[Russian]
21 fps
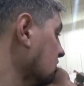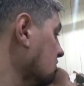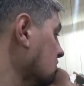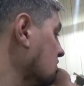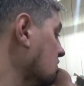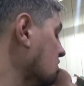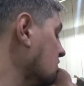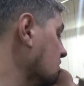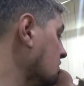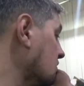
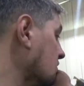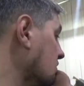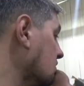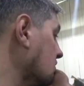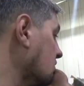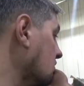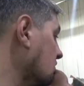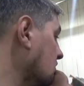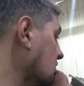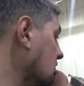
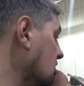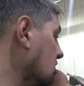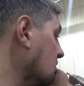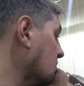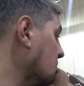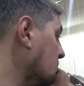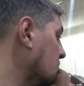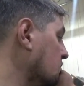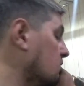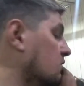А,
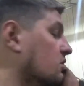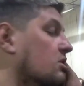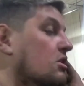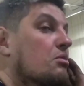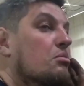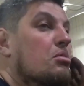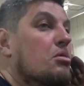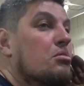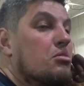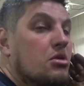не
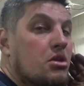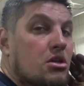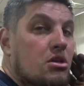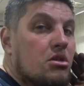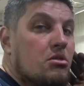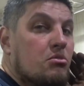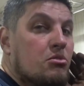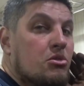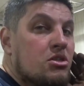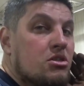
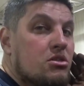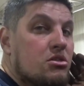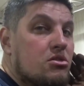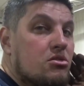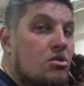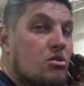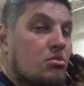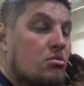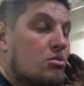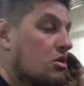поменяла
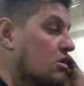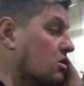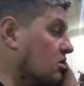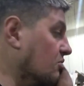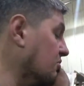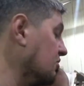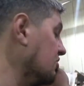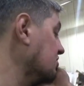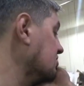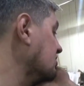маслосъемные
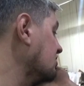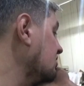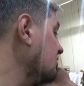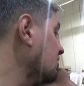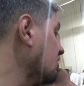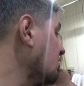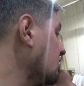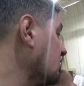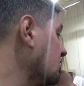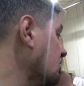
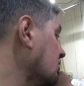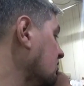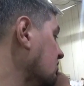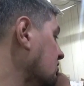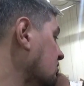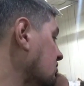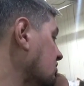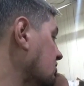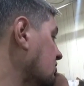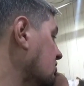колпачки.
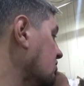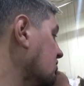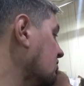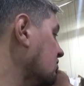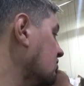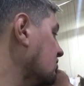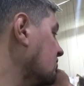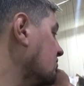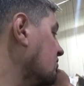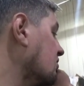
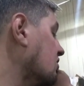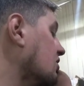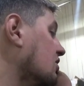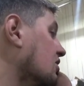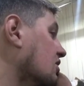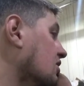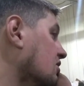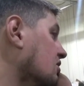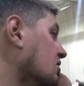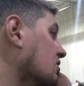И,
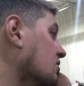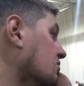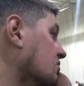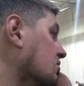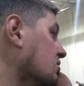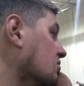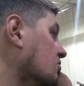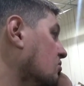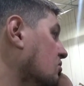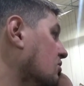вероятно
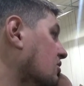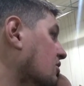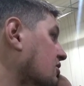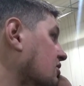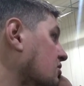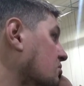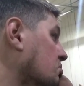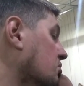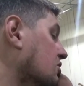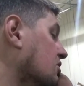всего,
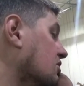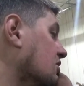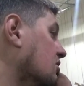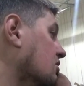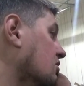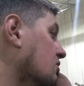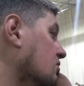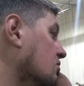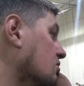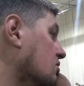они
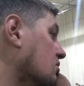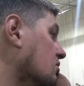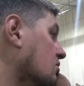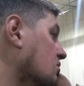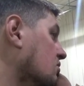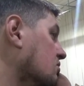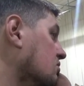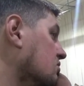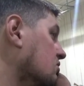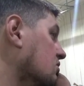подкидывают,
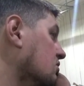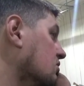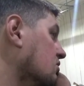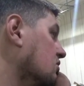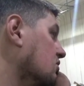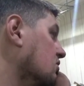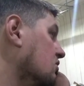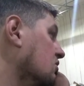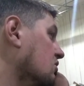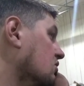короче,
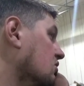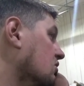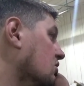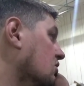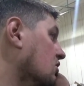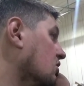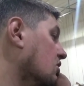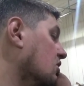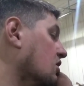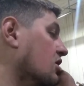
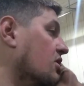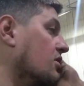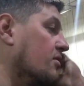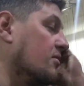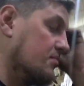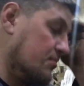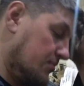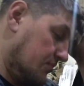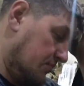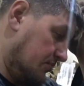а,
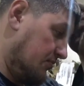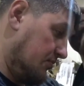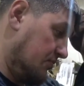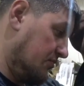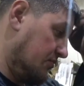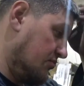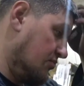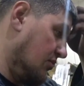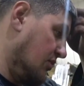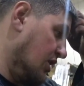
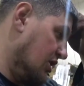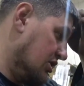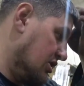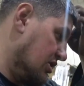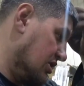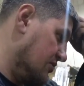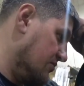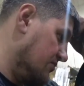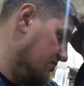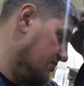
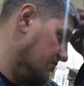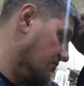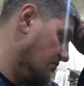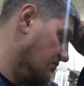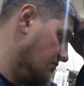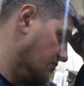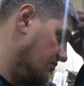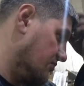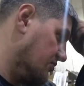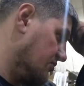масло.
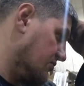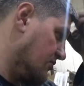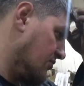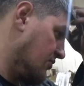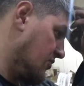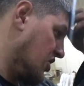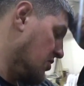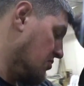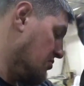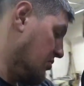
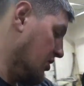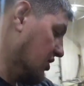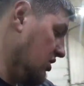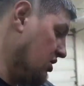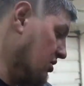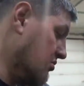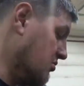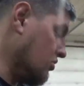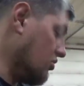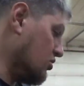
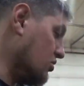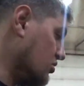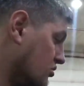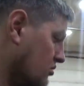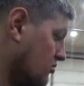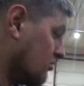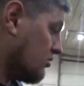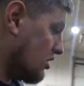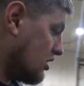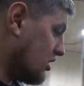Поддымливают
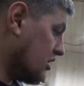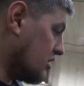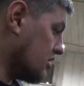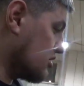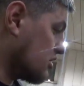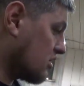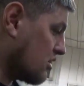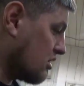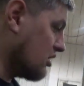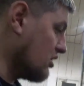там
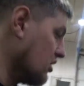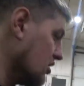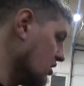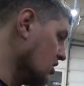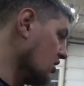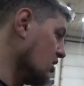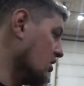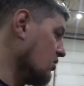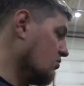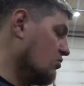маленечко.
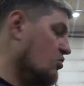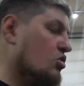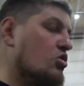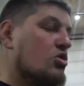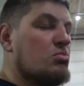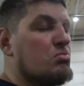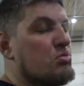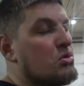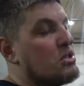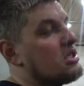
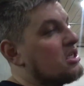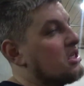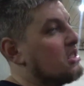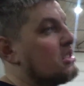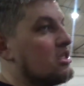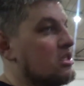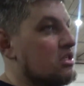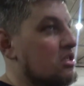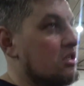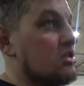Может быть,
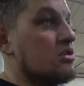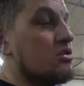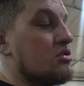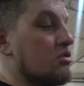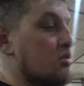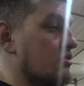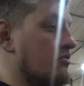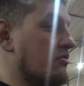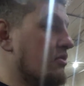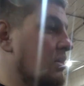конечно, еще
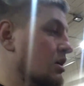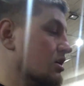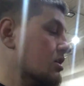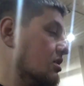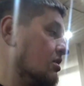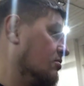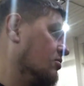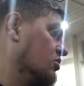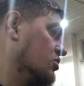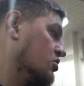не факт,
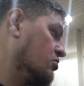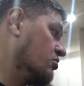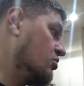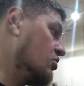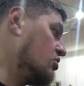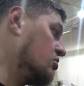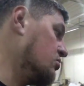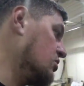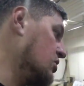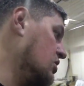там еще
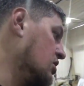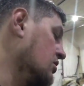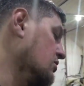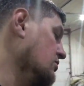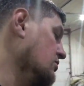может быть